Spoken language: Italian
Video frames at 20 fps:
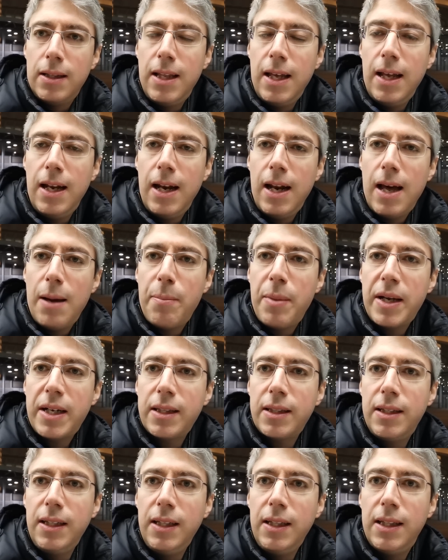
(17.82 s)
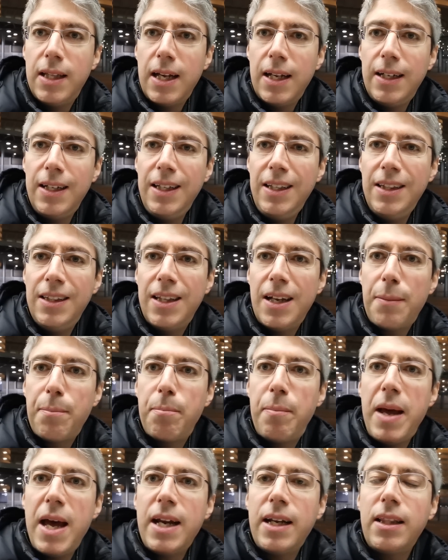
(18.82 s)
della partita l'Inter
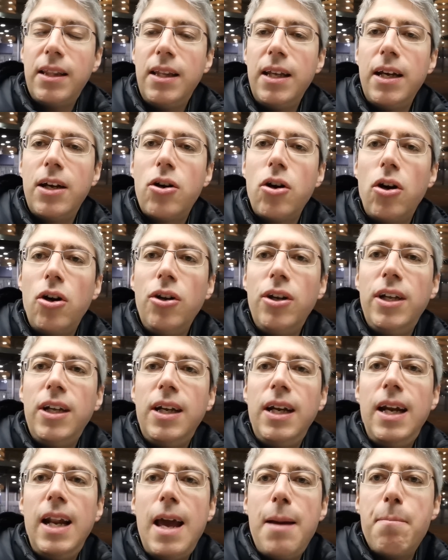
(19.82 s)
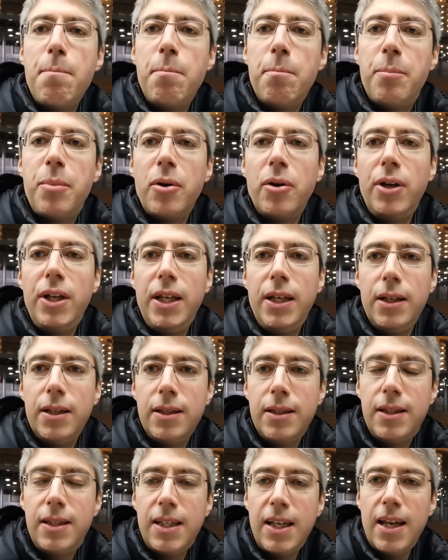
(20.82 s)
perde con l'Empoli
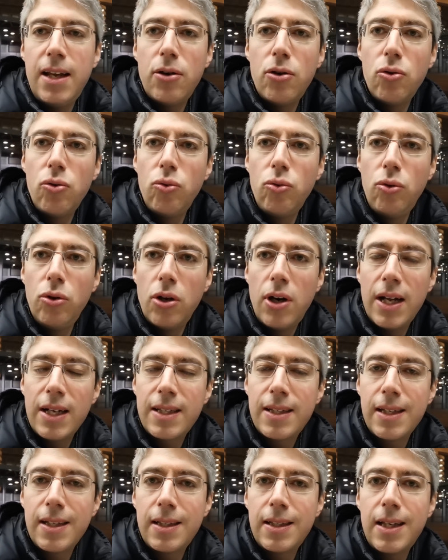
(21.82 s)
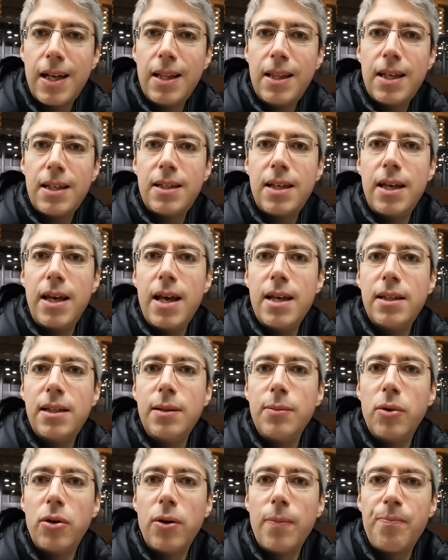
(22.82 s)
0-1 al
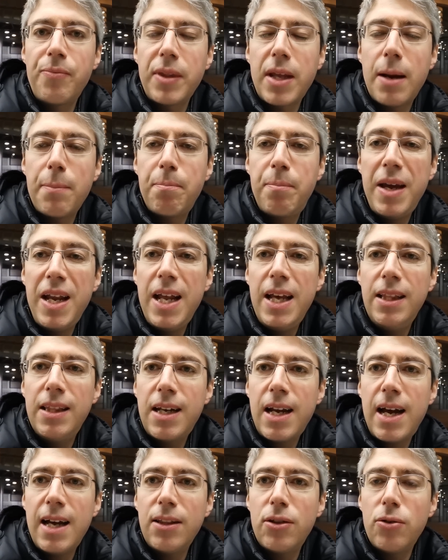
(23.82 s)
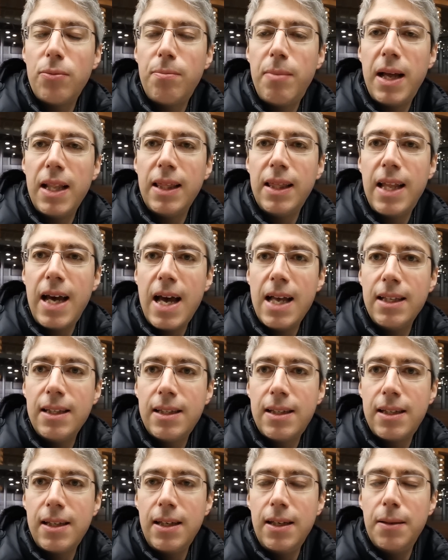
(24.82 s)
66esimo appena entrato
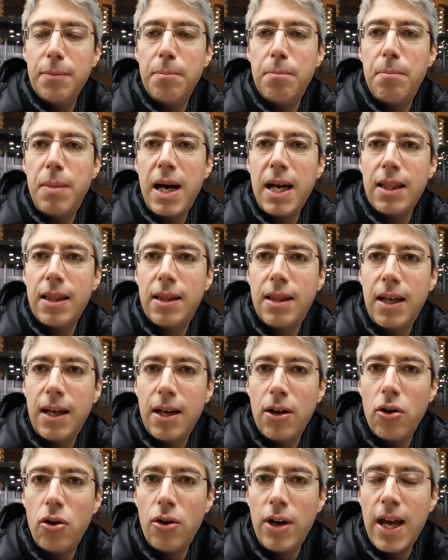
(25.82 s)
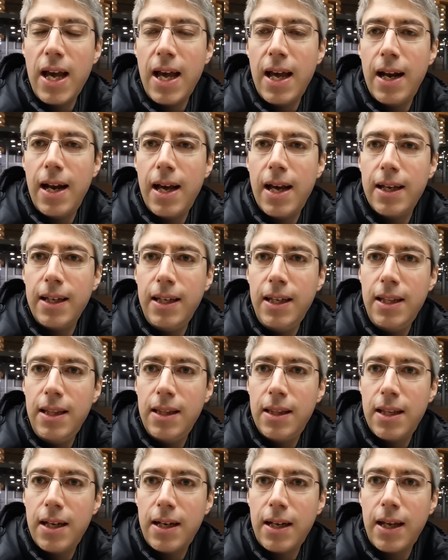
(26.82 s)
Baldanzi batte Onana
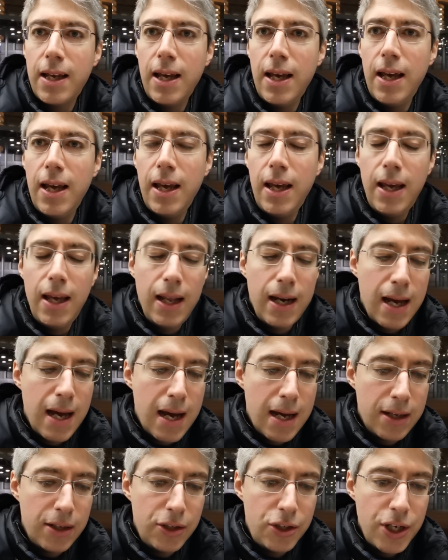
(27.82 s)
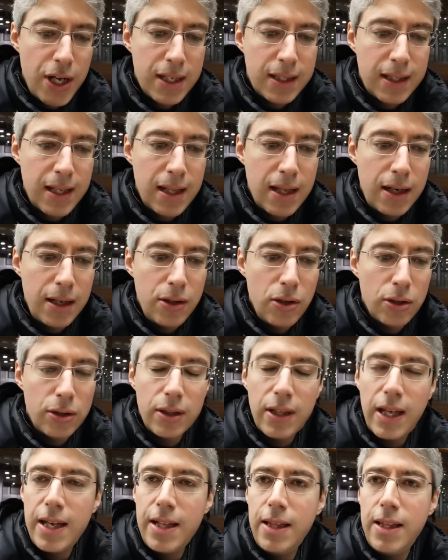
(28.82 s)
Inter che era già stata
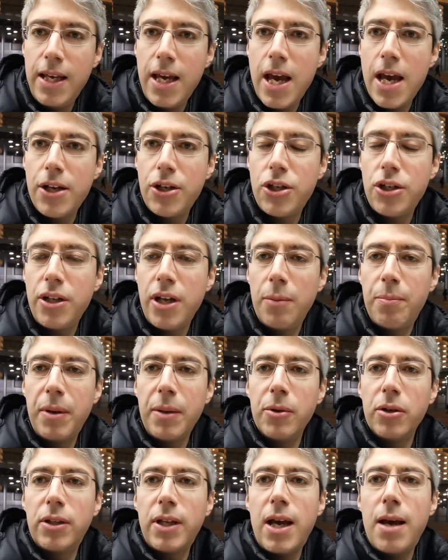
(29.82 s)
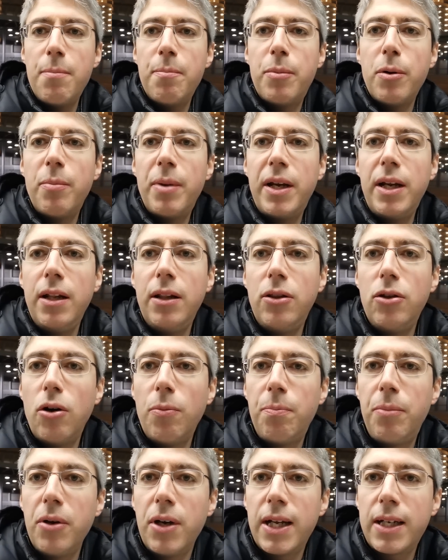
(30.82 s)
ridotta in 10 nel primo tempo per il
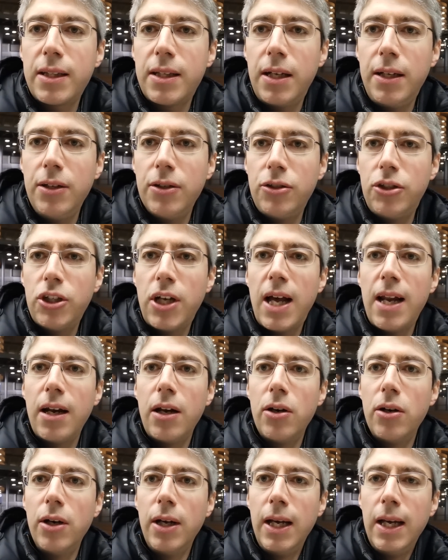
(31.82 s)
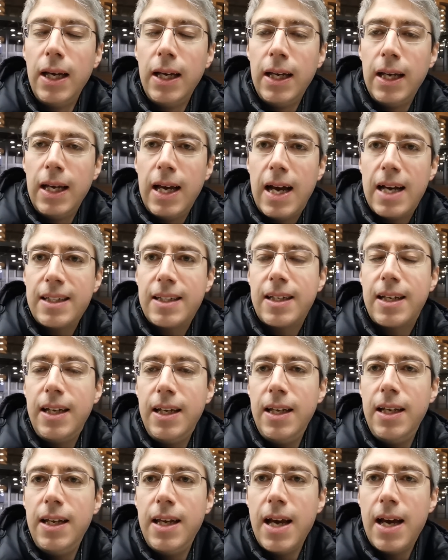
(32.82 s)
doppio cartellino giallo a
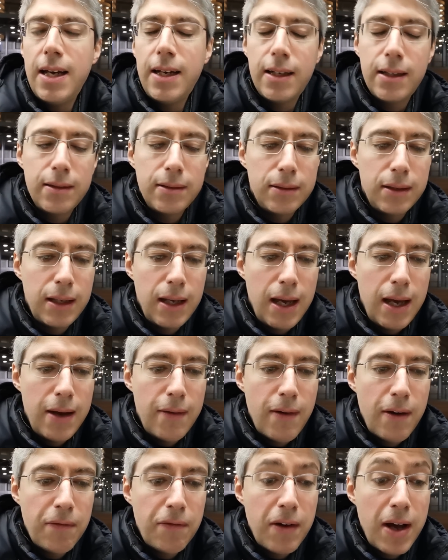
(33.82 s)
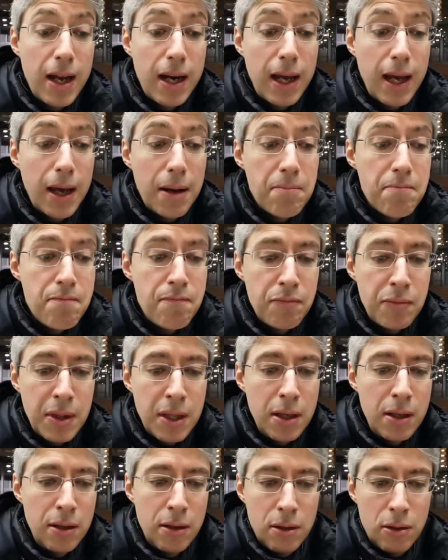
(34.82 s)
Skriniar che va a fare
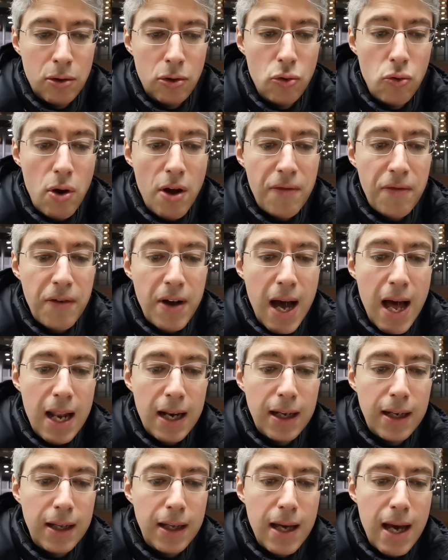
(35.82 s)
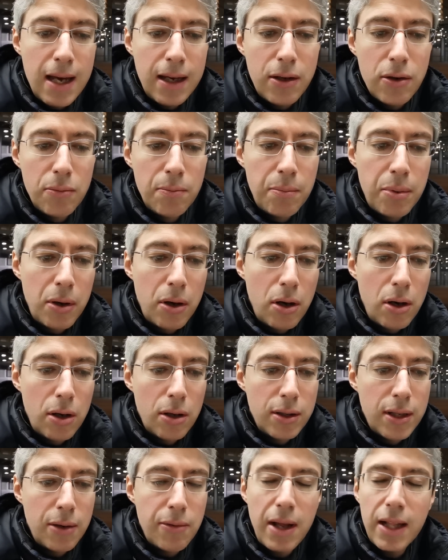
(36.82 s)
due falli anche un
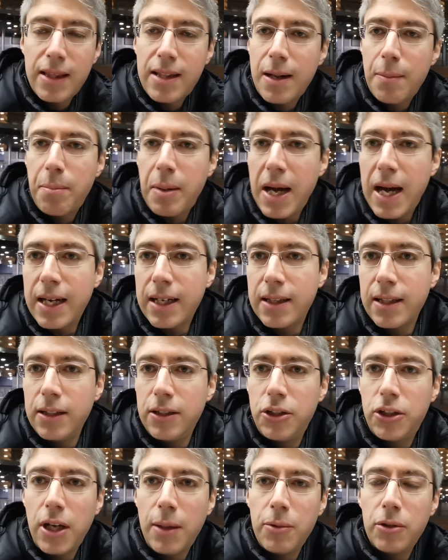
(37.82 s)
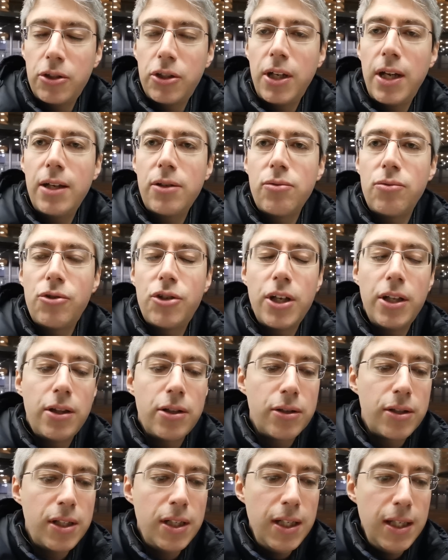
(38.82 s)
po' da un'altra parte diciamo cioè sul
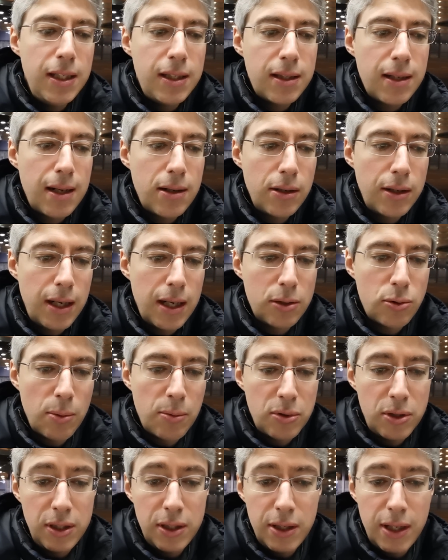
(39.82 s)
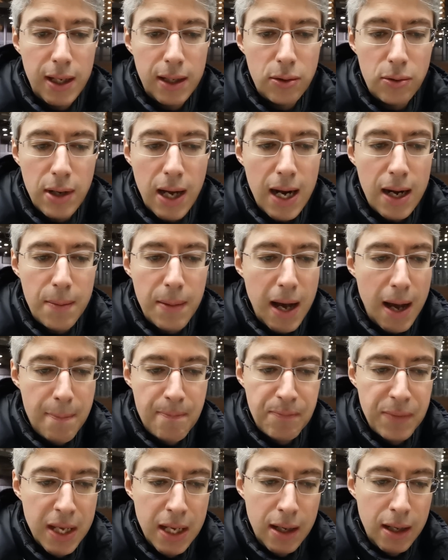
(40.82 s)
centro-sinistra non nella sua posizione naturale ma